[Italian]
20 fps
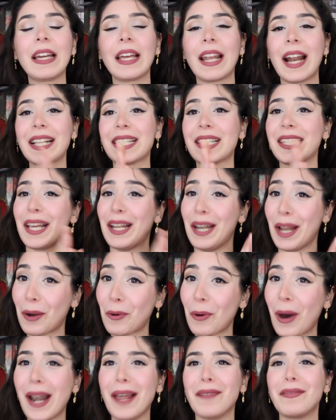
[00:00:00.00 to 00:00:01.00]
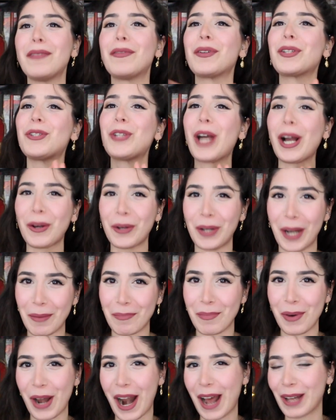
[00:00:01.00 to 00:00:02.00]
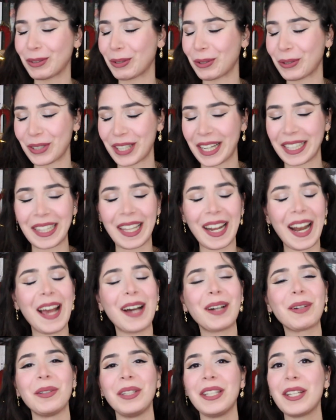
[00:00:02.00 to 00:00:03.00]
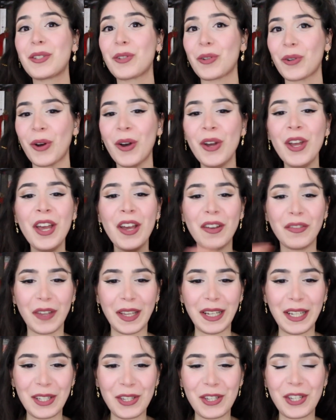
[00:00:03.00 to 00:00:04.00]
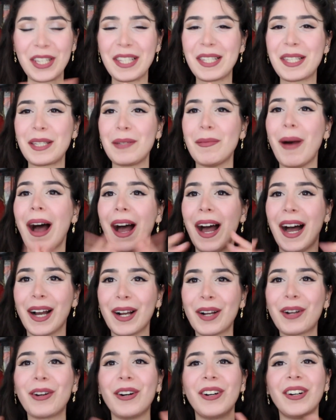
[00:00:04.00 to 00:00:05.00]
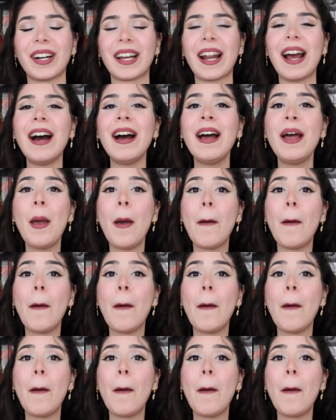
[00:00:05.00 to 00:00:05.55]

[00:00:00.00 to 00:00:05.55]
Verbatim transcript: grazie alla quale avevo già collaborato con Andrea, quindi sono felicissima ancora,